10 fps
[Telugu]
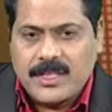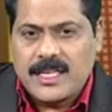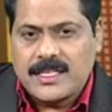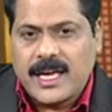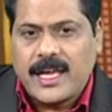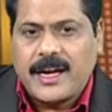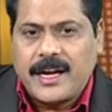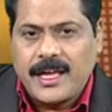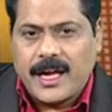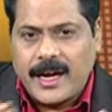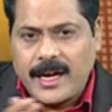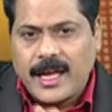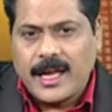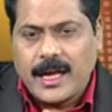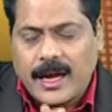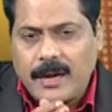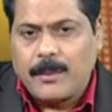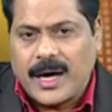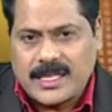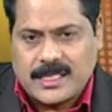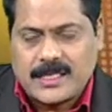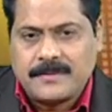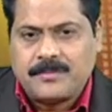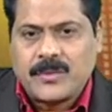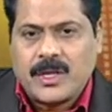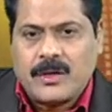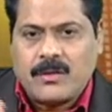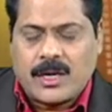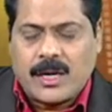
విజయసాయిరెడ్డి అండ్ అండ్ బాస్ ఒక